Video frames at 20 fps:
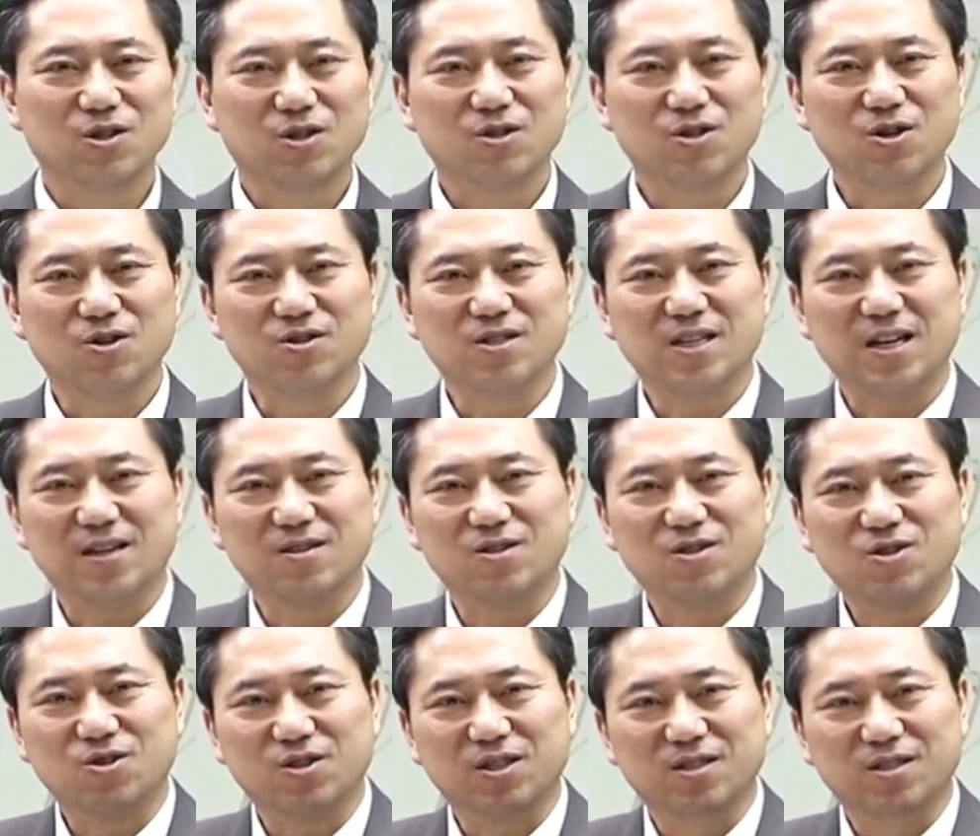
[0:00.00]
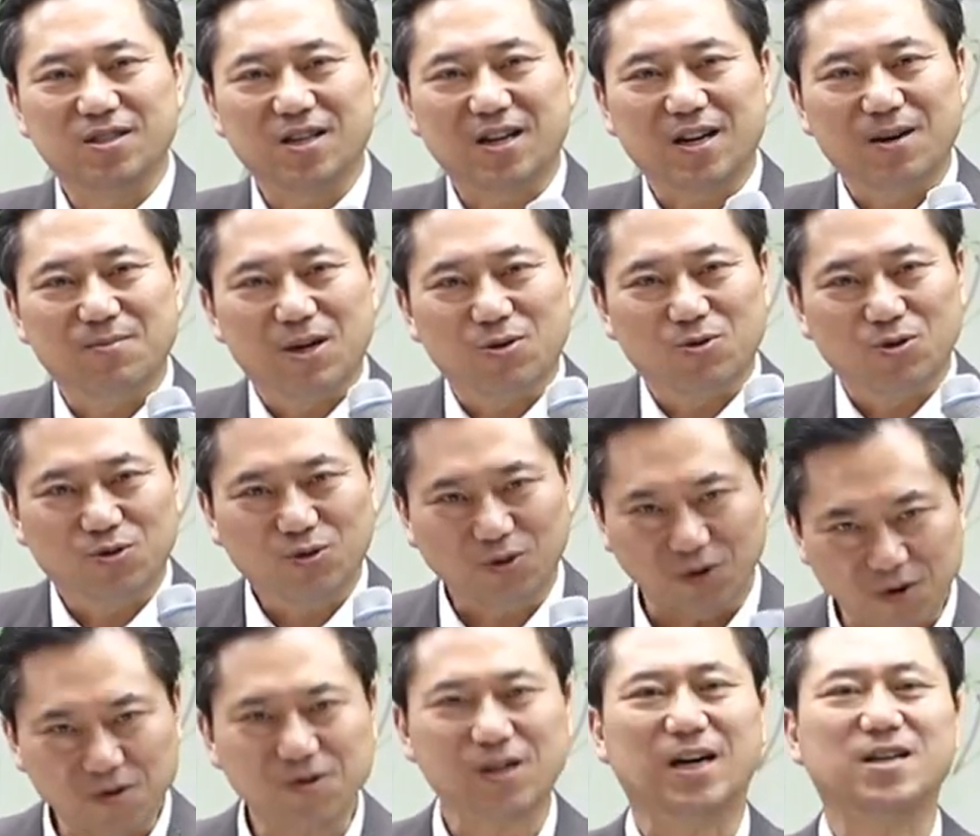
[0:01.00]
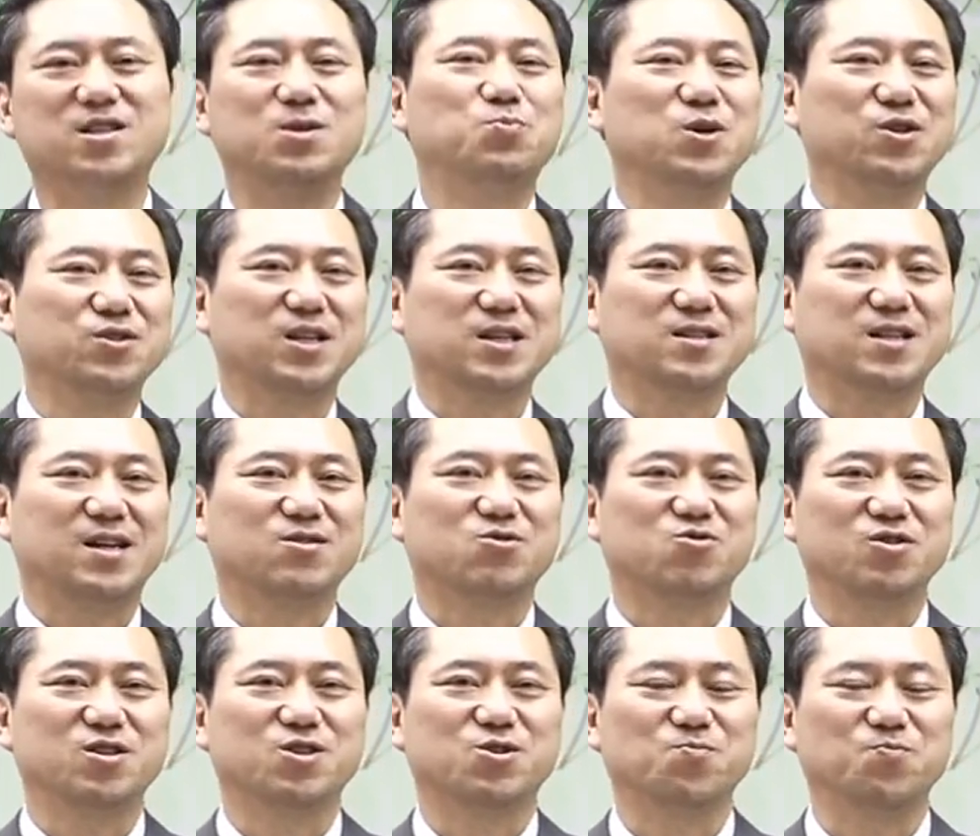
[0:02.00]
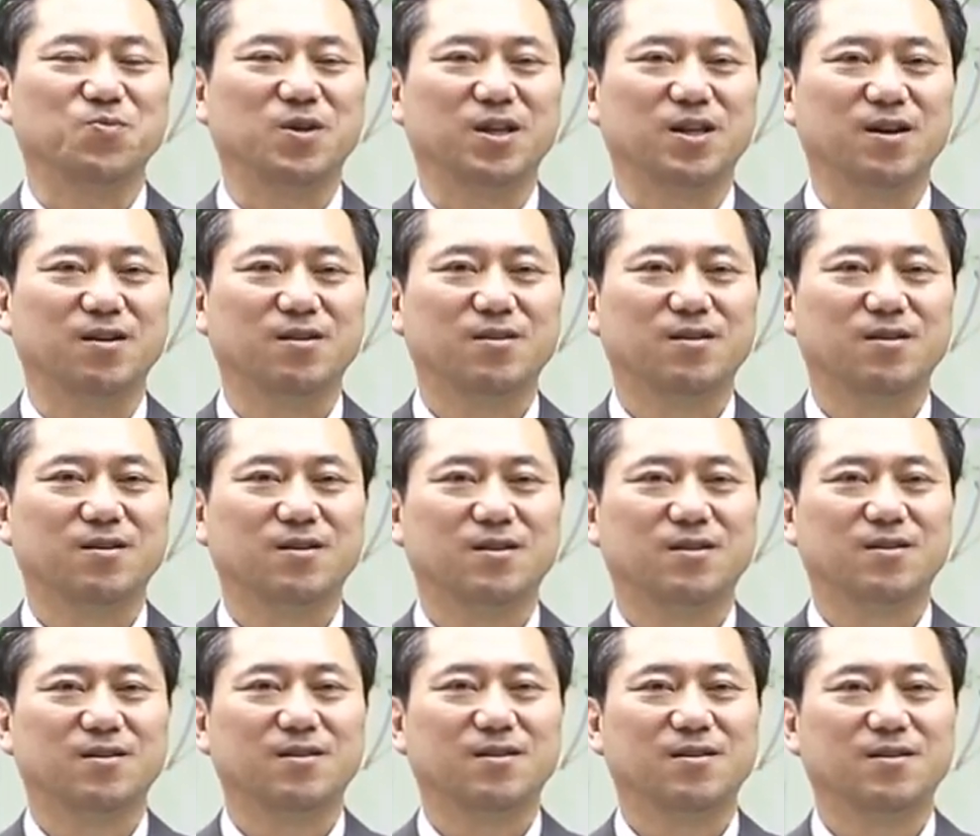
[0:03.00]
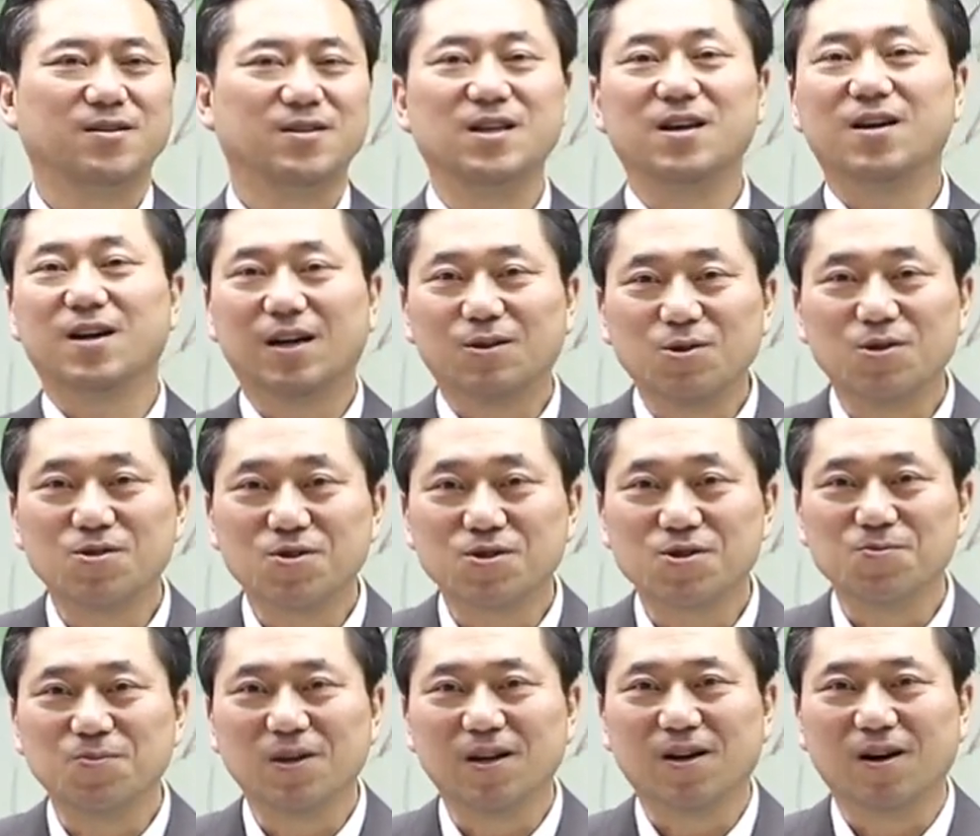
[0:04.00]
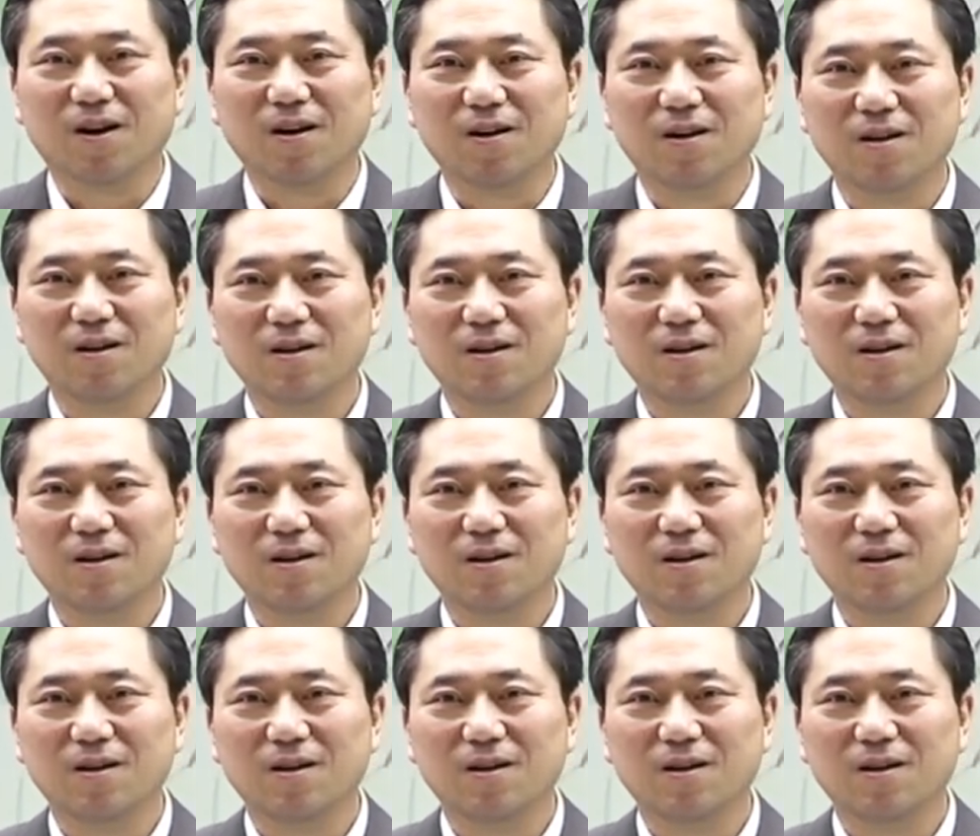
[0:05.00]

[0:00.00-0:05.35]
정상적인 사람하고 똑같이 평생 살 수 있습니다. 이해가 되셨습니까?